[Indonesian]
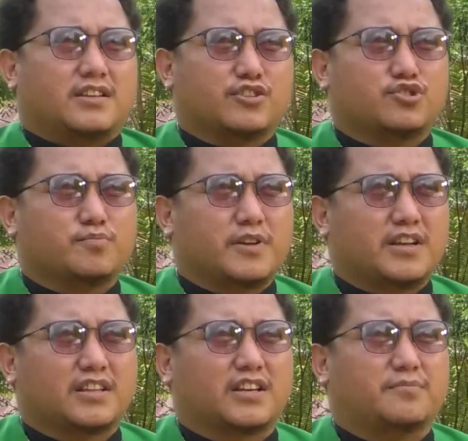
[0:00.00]
Yesus
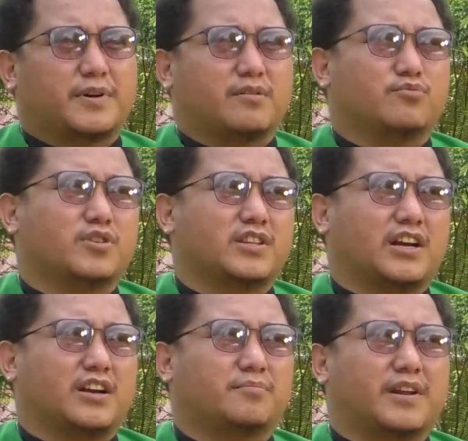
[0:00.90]
mengingatkan para murid
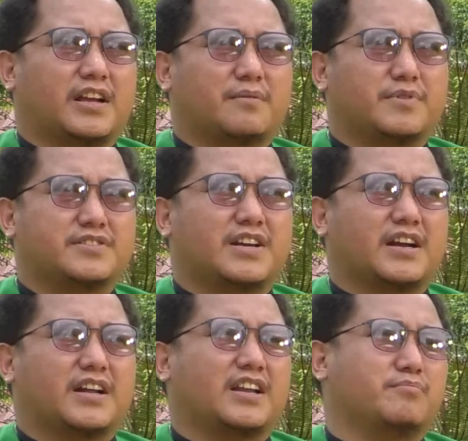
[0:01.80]
agar mereka
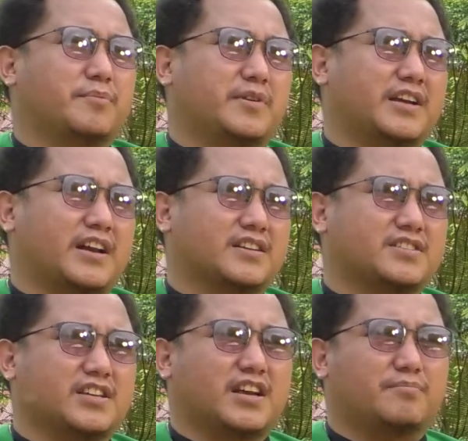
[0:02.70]
menjaga dan memelihara
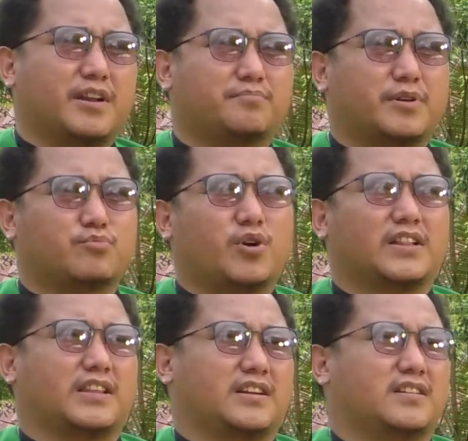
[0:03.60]
sikap dan
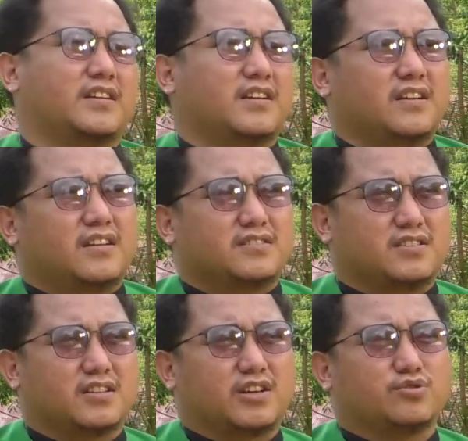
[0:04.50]
perbuatan
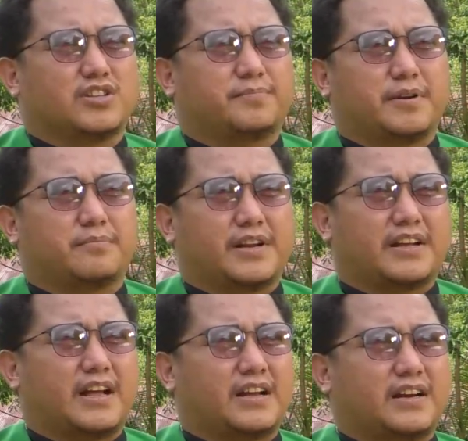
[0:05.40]
serta ucapan
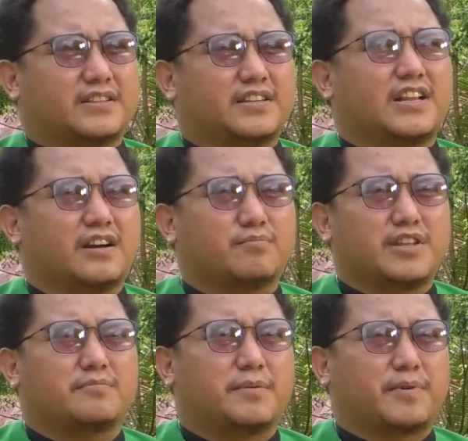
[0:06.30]
mereka agar tidak
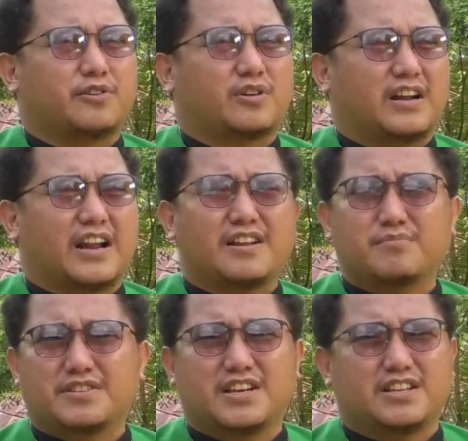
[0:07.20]
menyebabkan orang
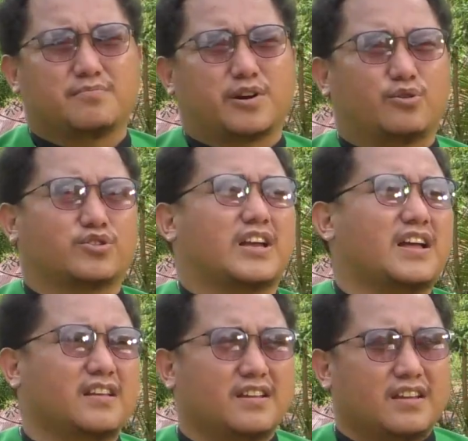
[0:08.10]
lain menjadi
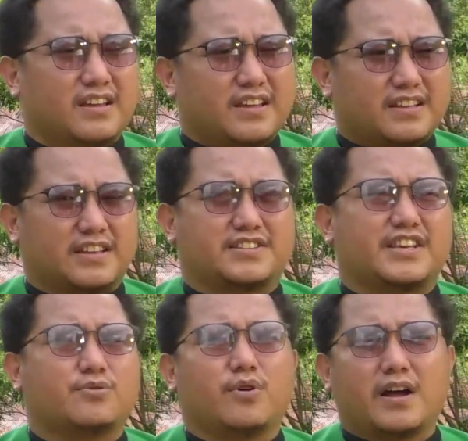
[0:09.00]
berdosa,
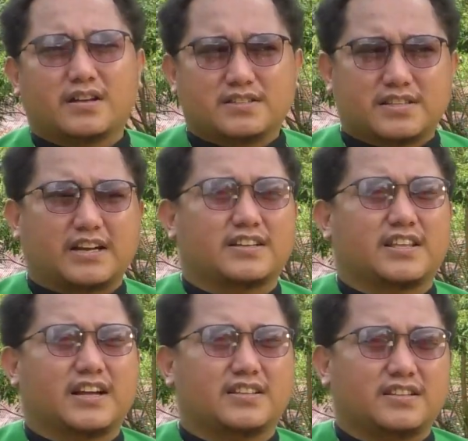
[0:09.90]
kecewa,
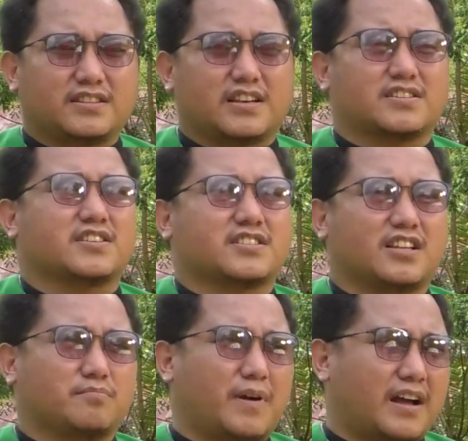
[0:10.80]
sakit hati,
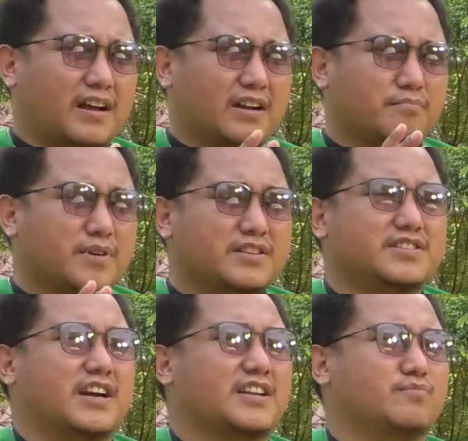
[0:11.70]
tersesat bahkan
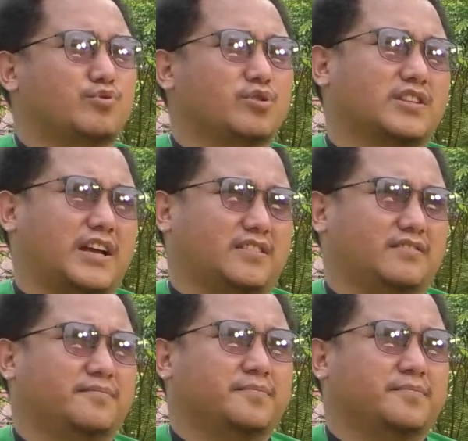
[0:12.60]
menjadi murtad.